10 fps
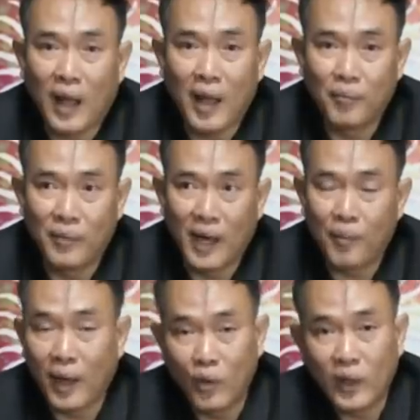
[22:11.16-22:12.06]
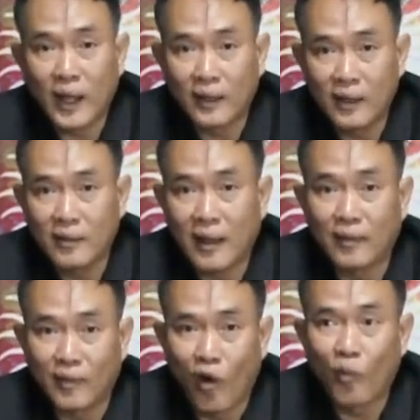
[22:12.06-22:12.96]
ทำแผ่นดวงอย่างดีใส่
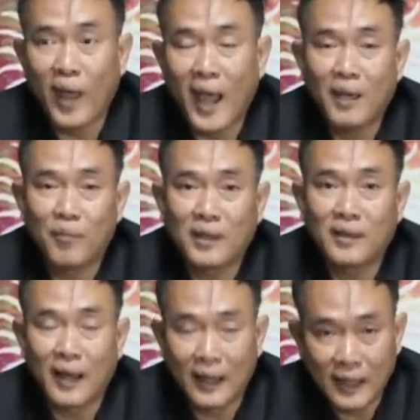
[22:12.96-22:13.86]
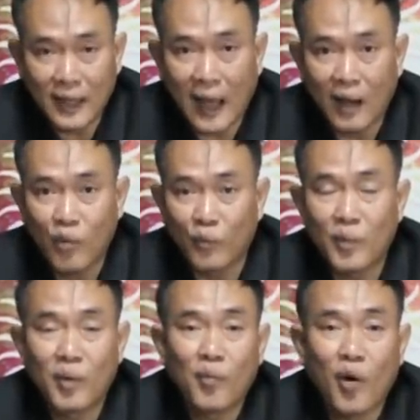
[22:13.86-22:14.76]
ซองไปให้ไปเจอกันที่งาน แล้วผมจะไป